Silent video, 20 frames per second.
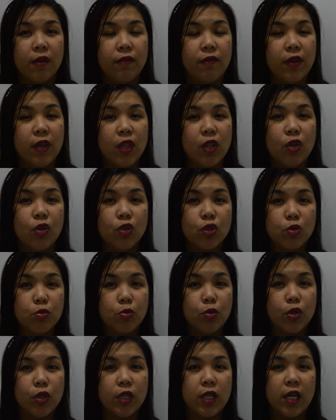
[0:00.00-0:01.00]

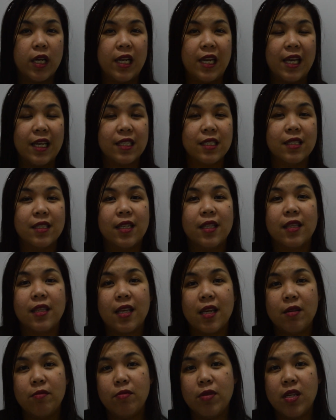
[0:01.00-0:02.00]
videos mo na less than
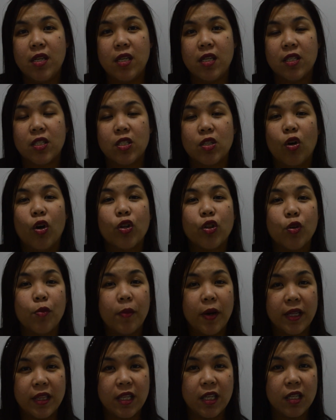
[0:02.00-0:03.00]
10 minutes,
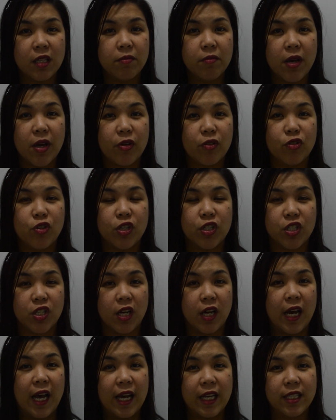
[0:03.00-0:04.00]
automatic meron na
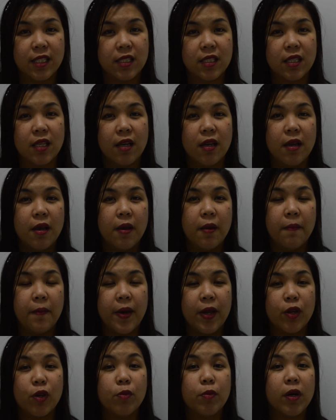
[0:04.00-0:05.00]
siyang ads.
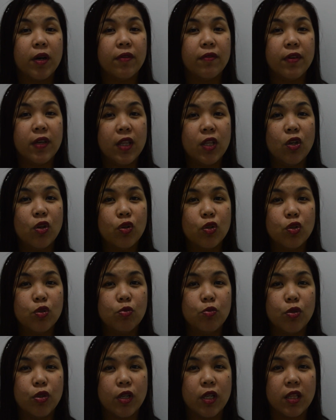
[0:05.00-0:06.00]
Pero yung mga
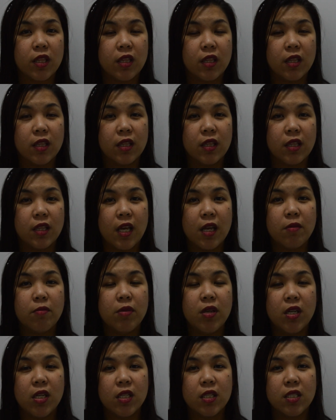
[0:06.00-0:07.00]
videos mo na 10
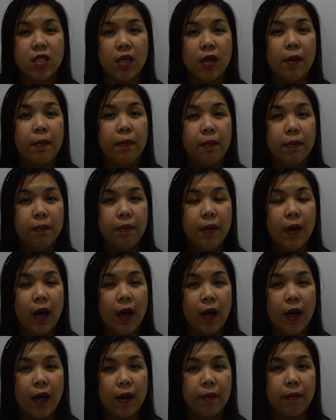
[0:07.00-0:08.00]
minutes ab
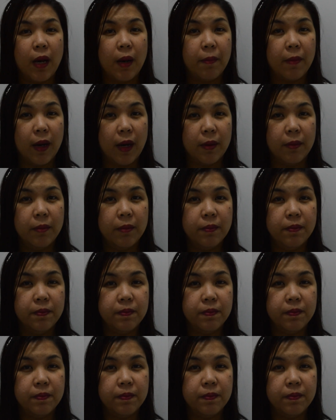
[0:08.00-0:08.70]
ab above,